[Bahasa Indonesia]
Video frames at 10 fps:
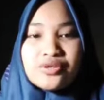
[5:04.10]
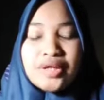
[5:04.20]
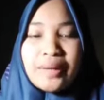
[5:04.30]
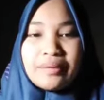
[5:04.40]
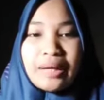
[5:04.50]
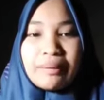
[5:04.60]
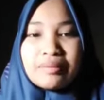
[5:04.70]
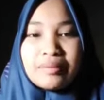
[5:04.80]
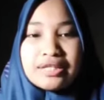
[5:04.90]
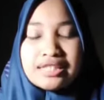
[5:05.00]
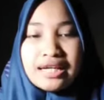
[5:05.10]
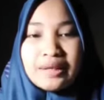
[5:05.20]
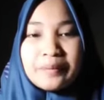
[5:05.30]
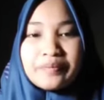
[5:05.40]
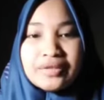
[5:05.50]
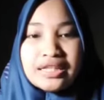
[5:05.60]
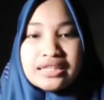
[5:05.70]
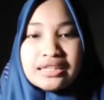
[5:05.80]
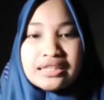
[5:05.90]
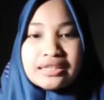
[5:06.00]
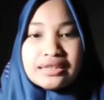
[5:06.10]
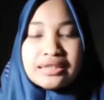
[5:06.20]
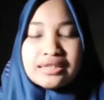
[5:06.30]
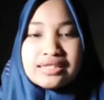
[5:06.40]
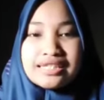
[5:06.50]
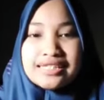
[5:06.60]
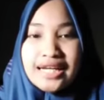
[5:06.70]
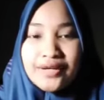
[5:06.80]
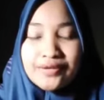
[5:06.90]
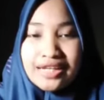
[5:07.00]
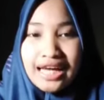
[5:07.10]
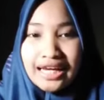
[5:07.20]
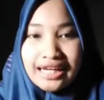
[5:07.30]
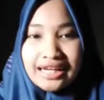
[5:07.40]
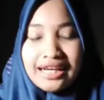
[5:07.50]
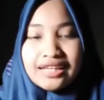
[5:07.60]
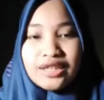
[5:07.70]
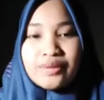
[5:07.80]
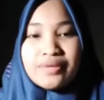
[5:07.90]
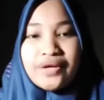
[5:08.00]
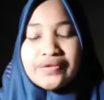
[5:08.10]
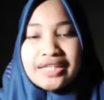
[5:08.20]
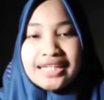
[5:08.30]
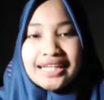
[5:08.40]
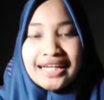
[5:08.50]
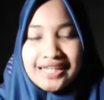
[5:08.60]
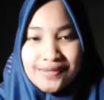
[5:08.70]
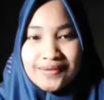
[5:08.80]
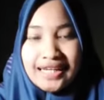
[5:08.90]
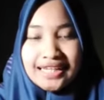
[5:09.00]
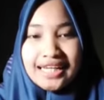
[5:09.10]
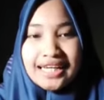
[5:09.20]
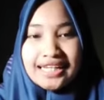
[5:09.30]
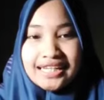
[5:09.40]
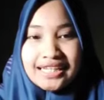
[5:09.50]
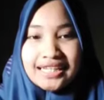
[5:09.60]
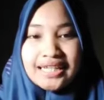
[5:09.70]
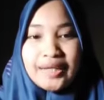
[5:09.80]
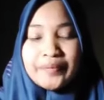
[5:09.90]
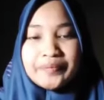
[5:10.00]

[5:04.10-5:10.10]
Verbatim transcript: juga mendapat pembelajaran e, secara online atau melalui kelas online e-learning ini.